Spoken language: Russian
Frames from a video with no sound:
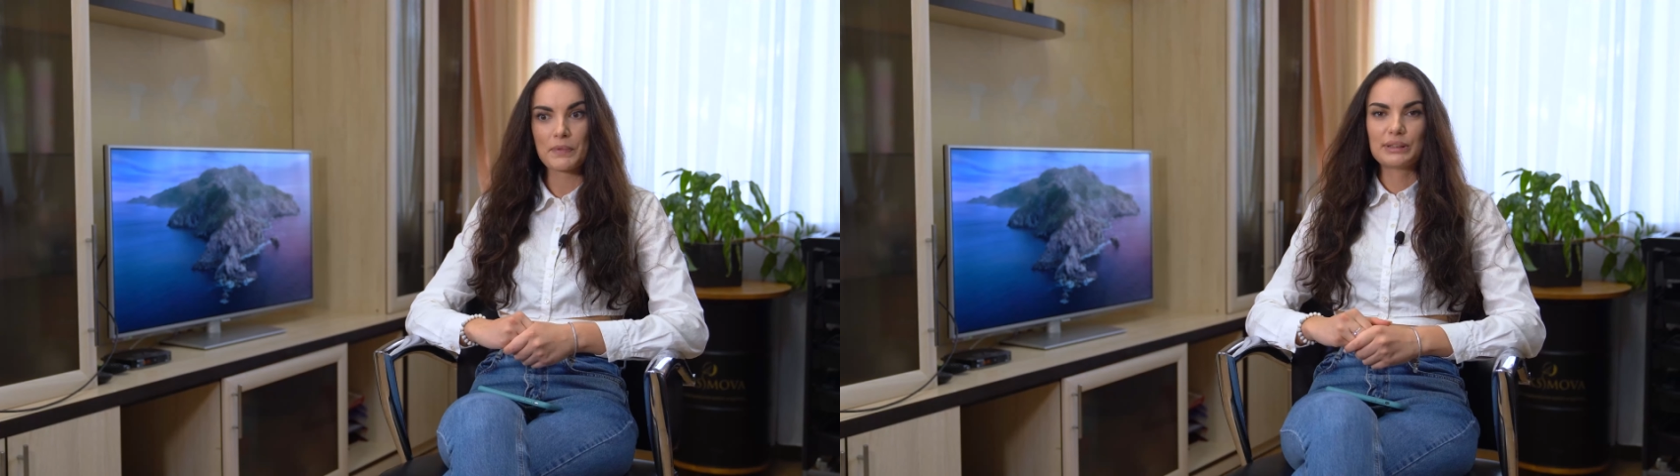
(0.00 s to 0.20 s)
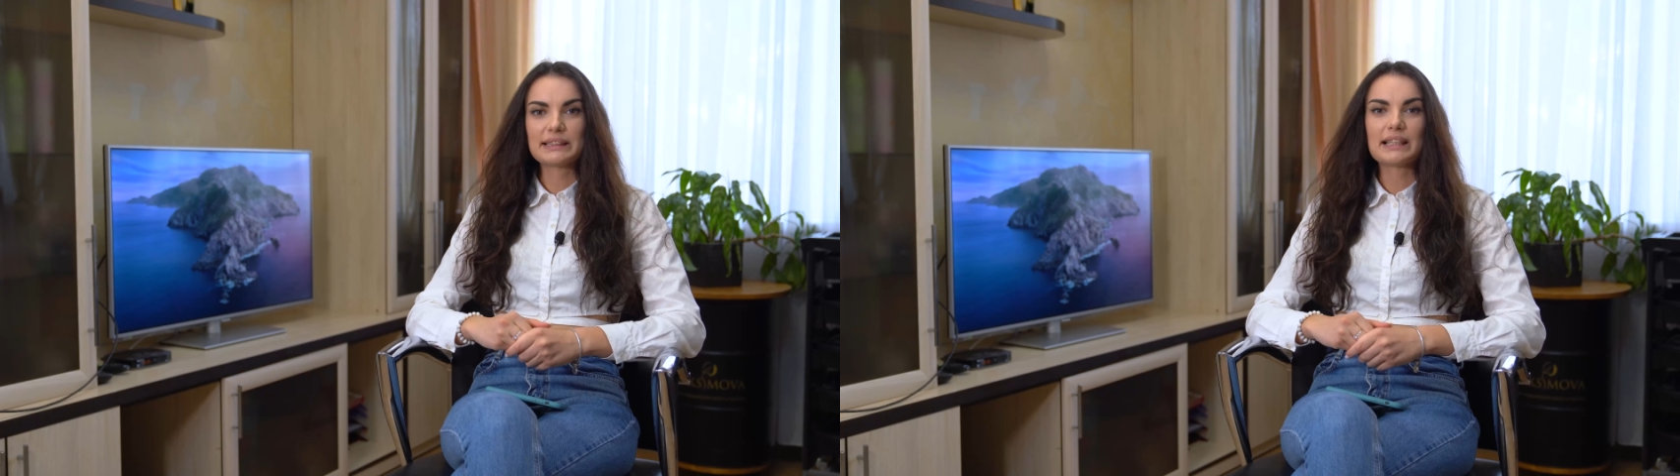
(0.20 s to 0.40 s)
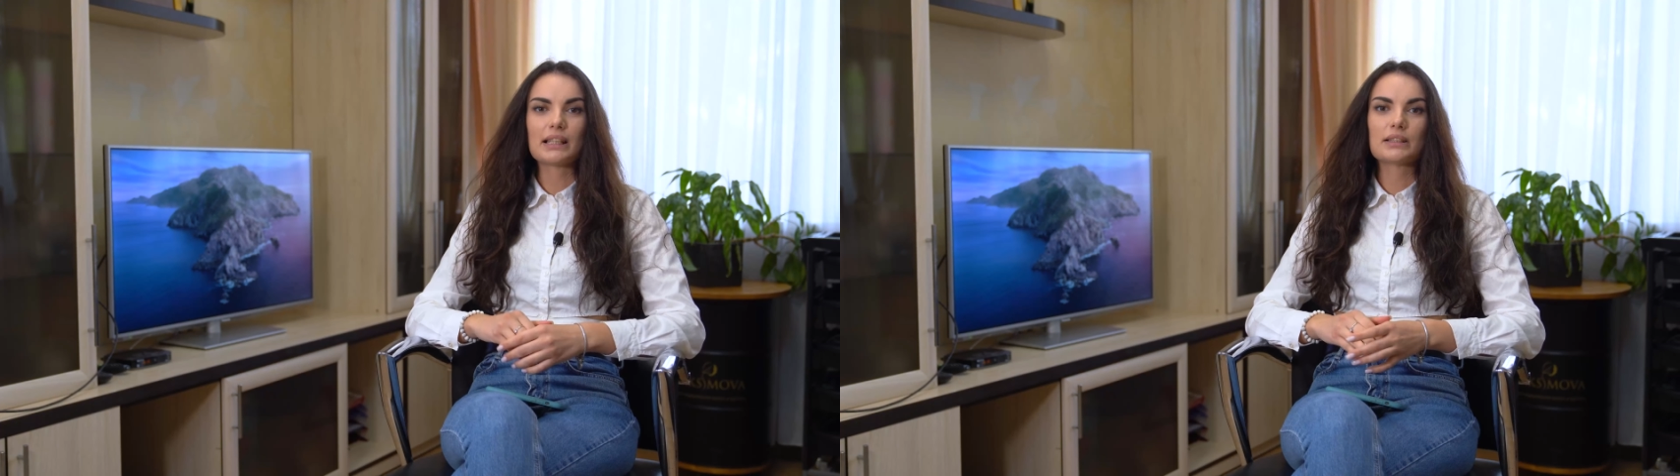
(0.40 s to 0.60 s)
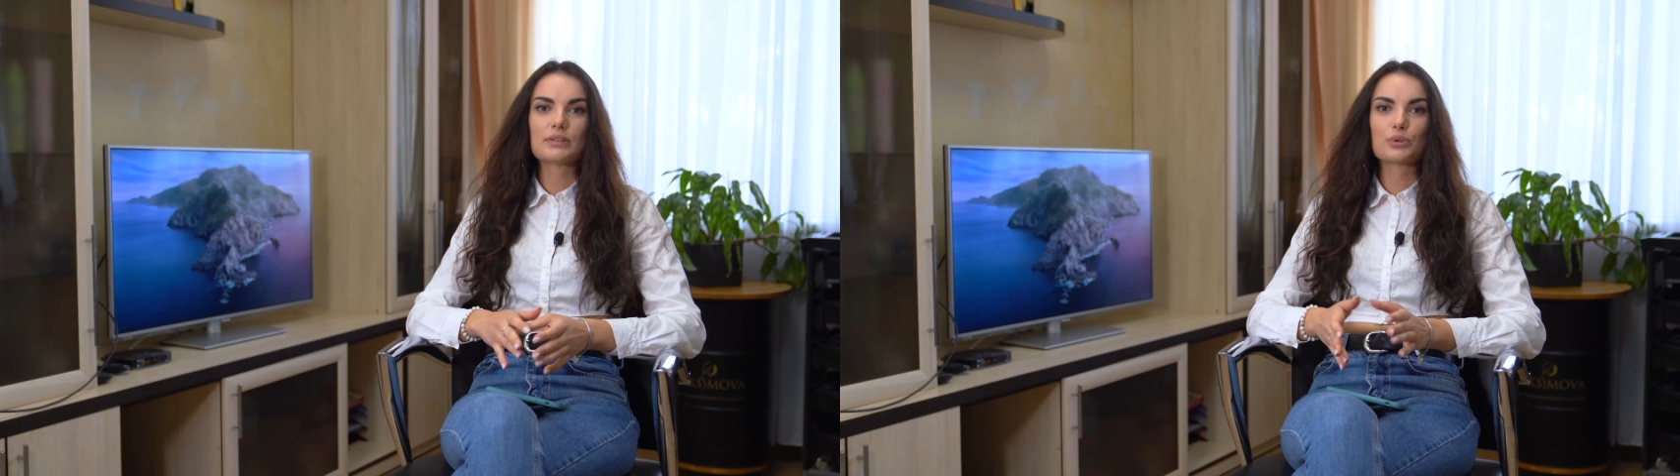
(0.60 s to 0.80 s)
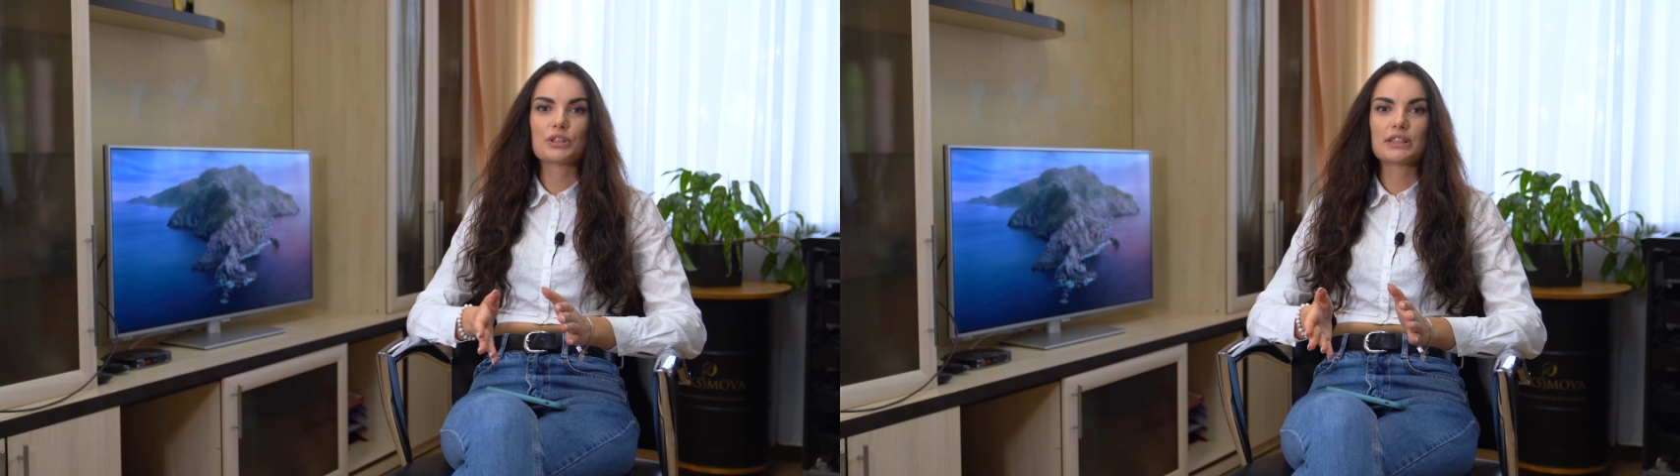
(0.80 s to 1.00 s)
У нас есть
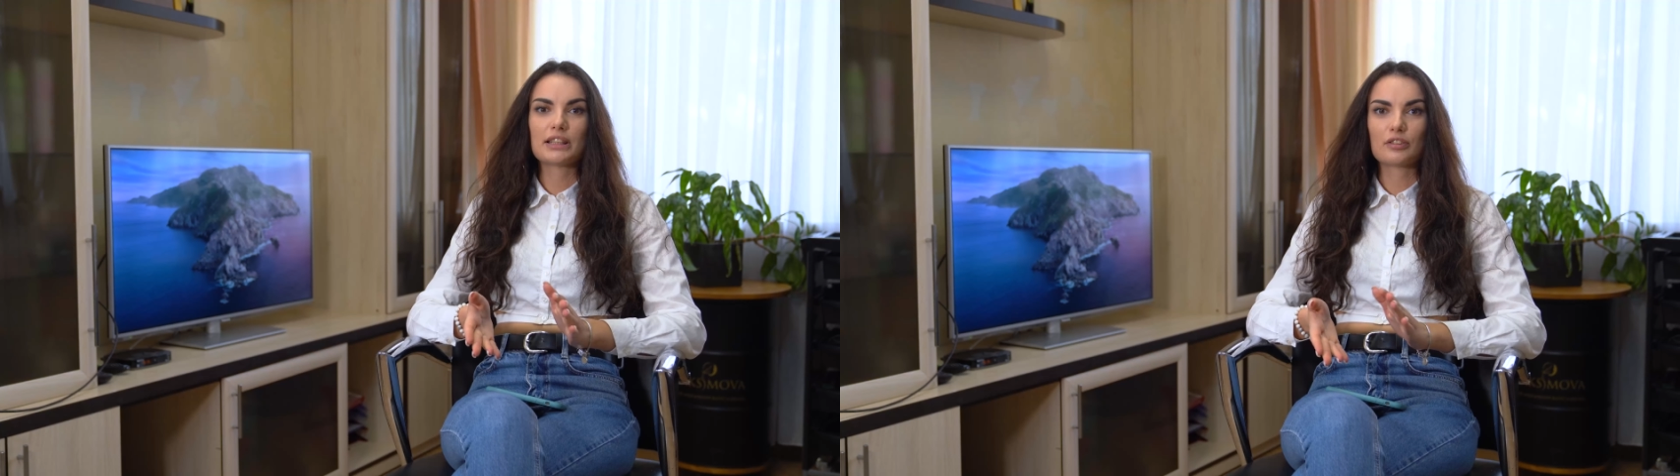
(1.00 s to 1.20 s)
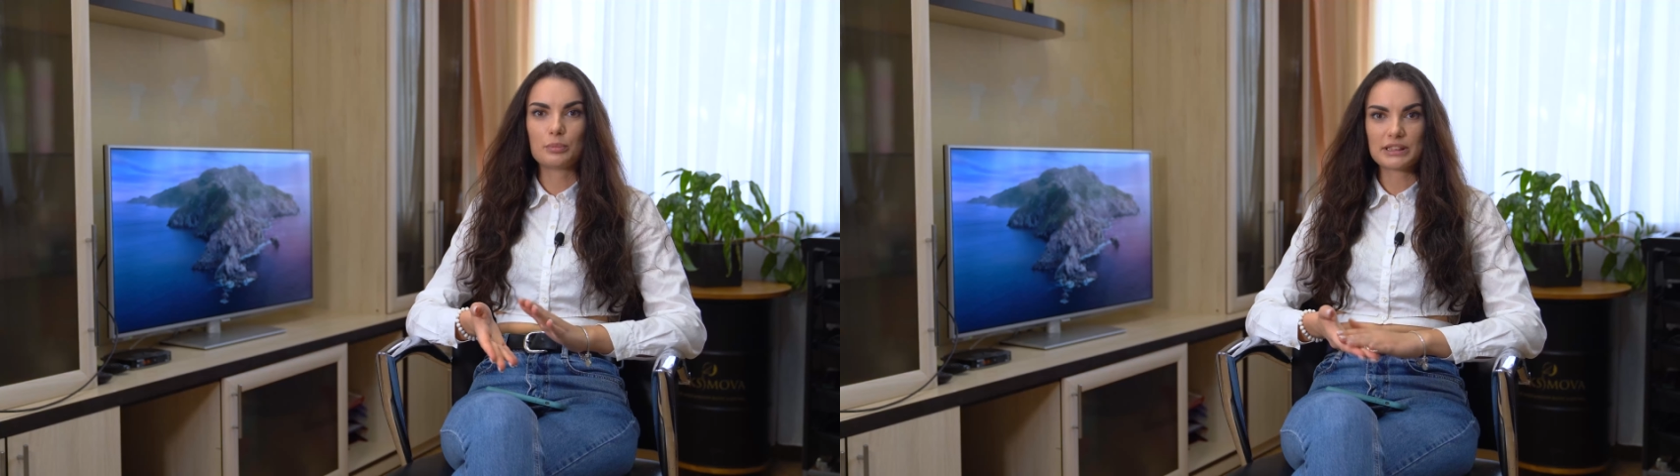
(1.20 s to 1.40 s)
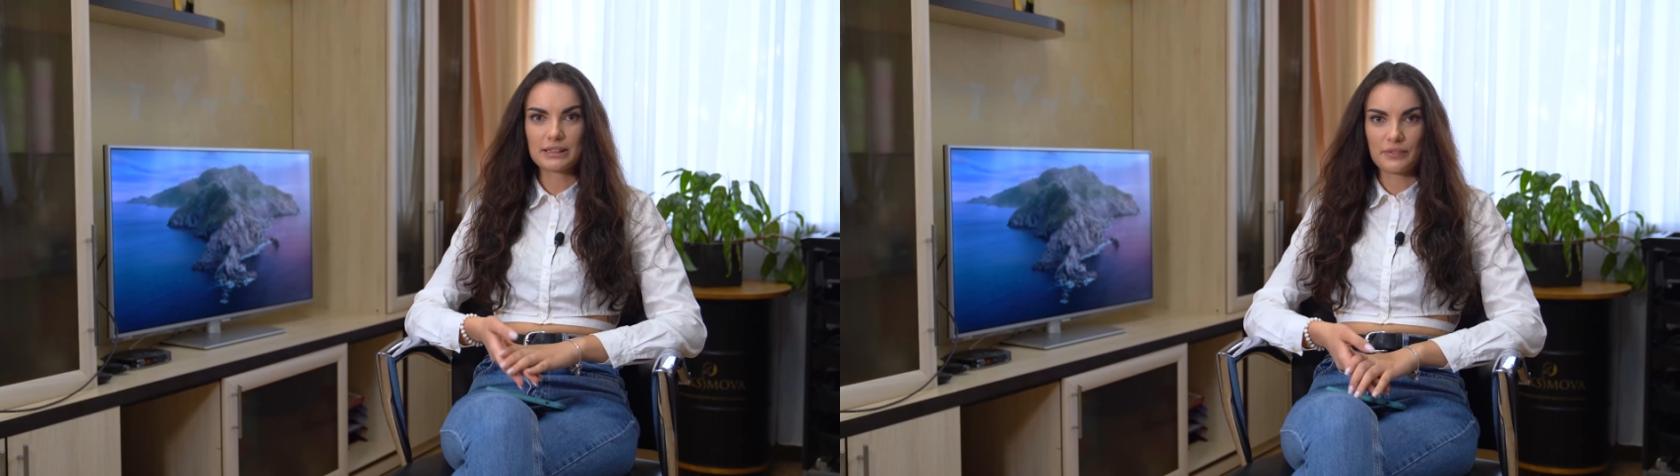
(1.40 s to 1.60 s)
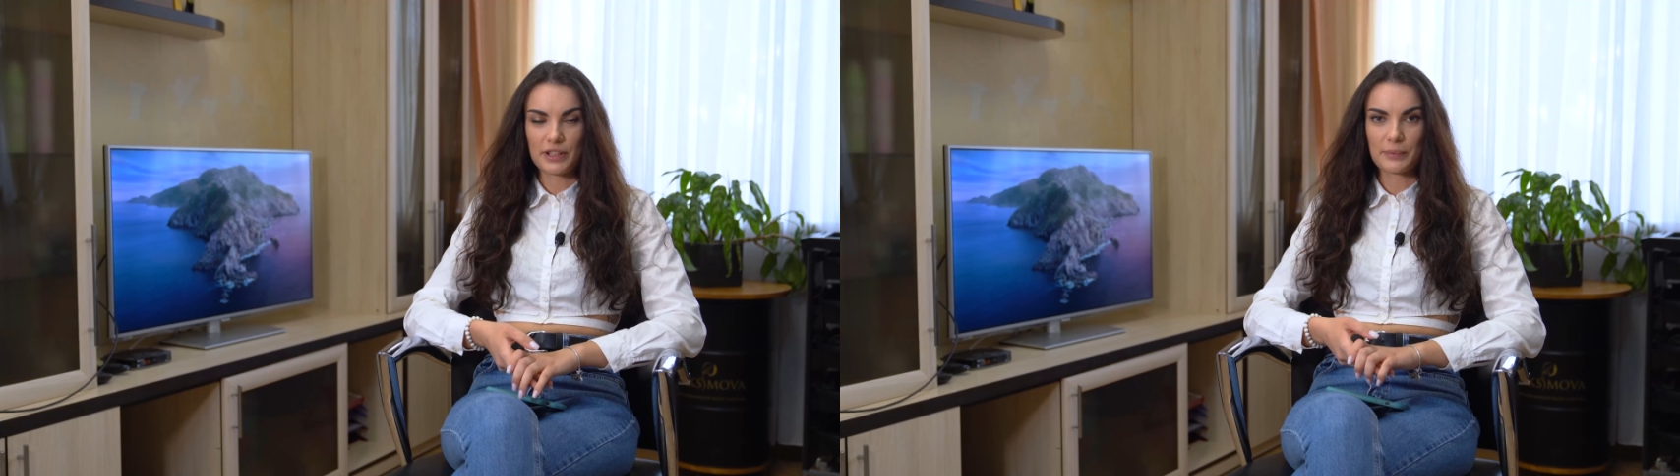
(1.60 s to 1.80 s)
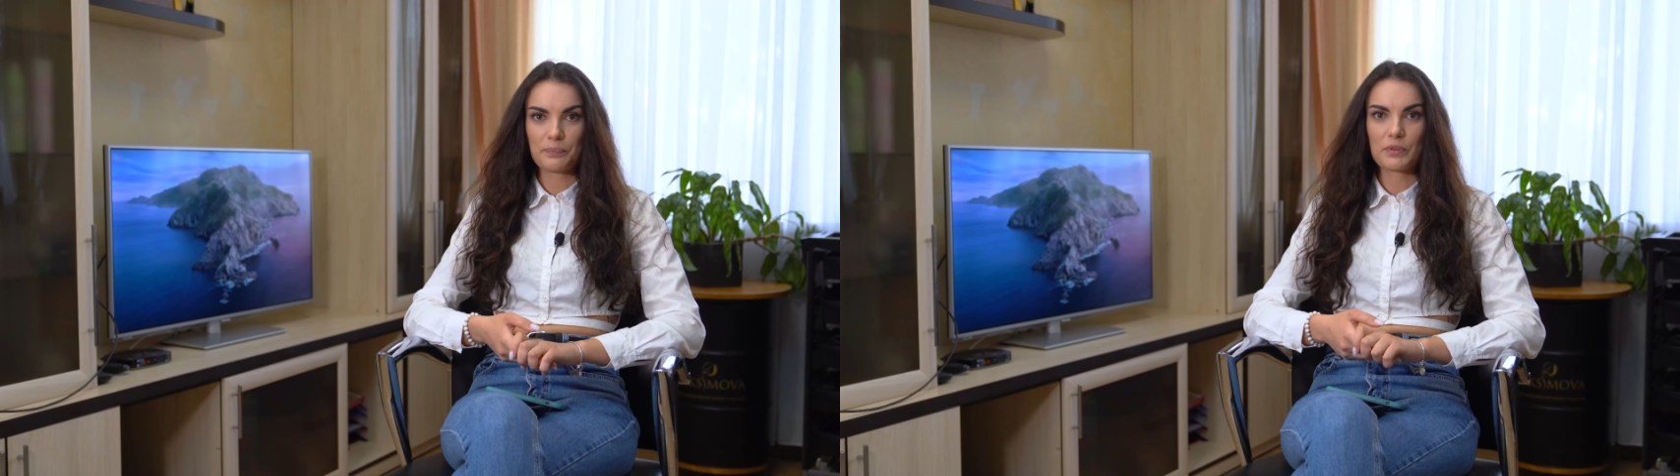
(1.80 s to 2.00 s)
свой цех в
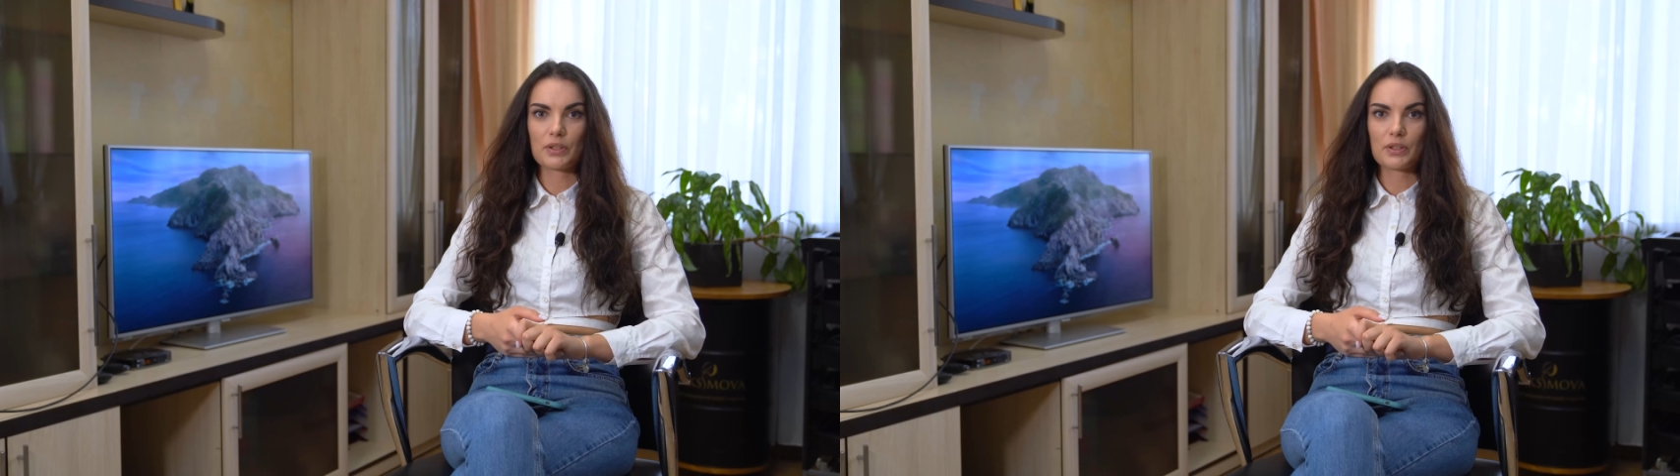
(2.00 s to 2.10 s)
Москве.